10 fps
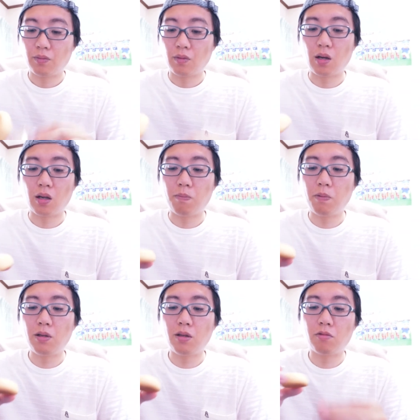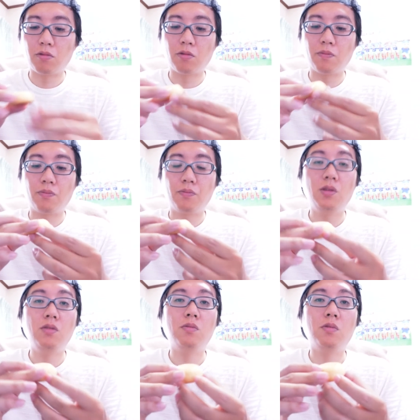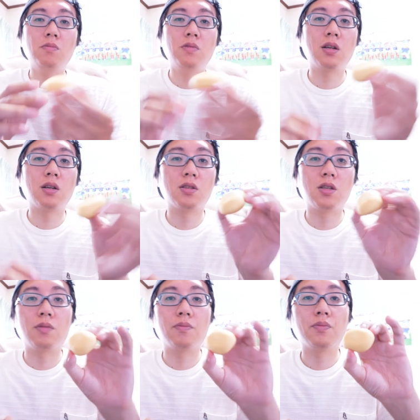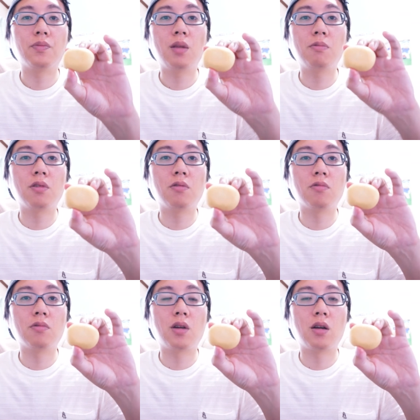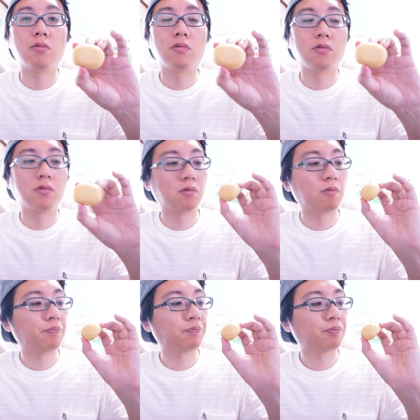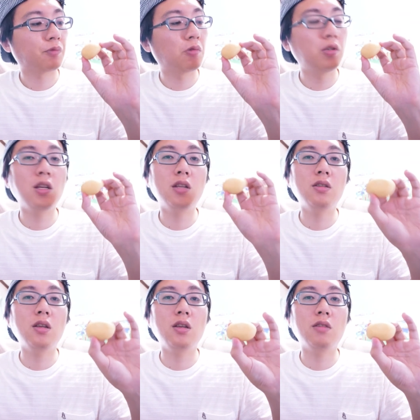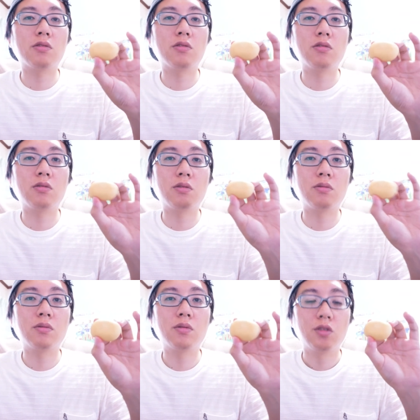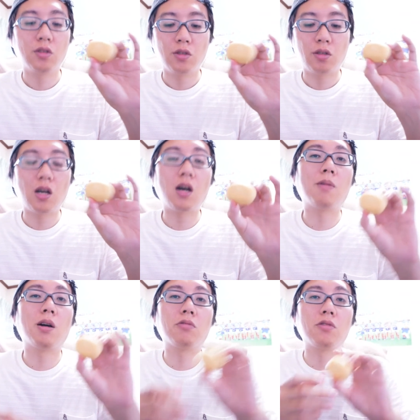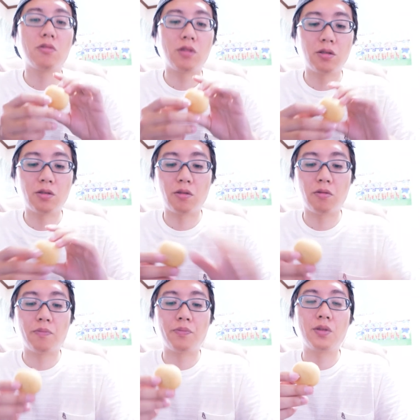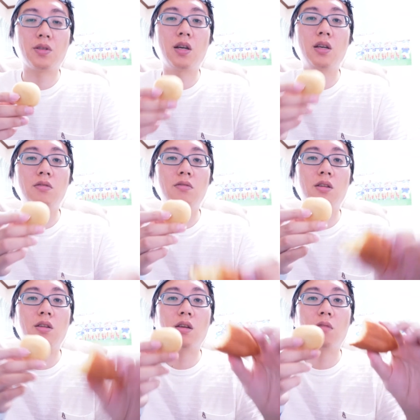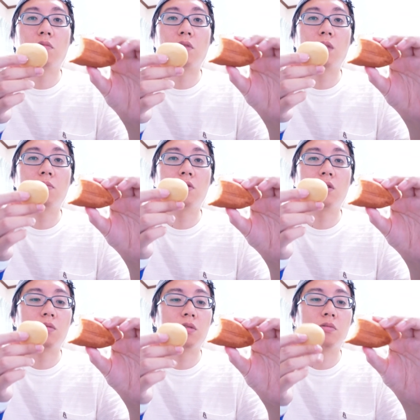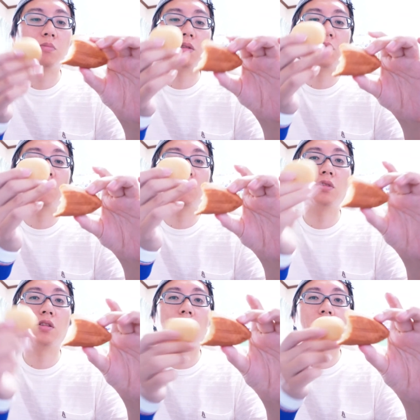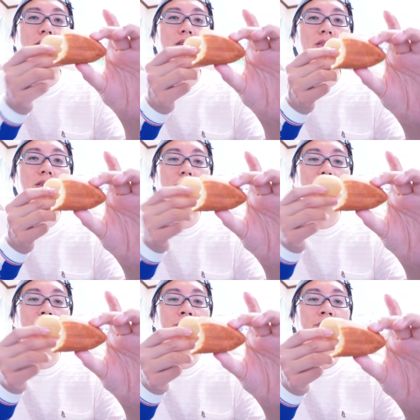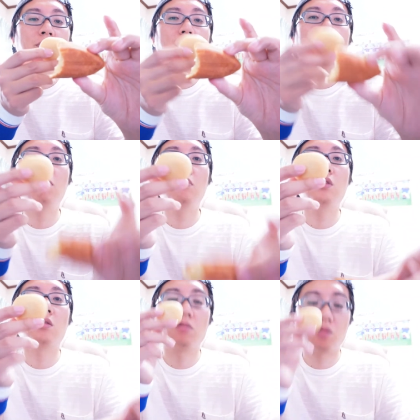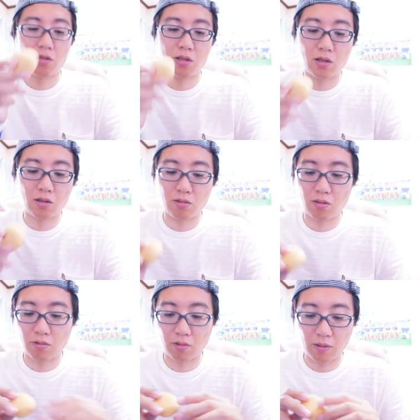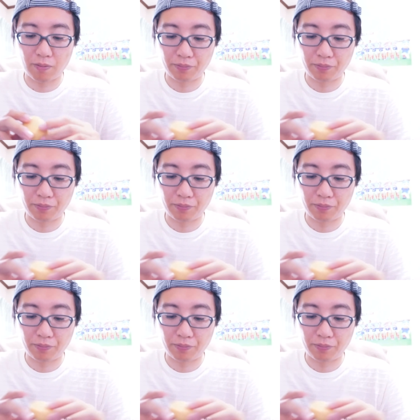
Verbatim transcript: あ、やっぱりね、このミルクモンブラン味、多分ね、あのー、お値段的には普通のハーバーと一緒なんですけど、サイズがね、結構だいぶ違いますね。これまあ半分ぐらい食べちゃったんだけど、半分ぐらいの大きさしかないんですね、これ。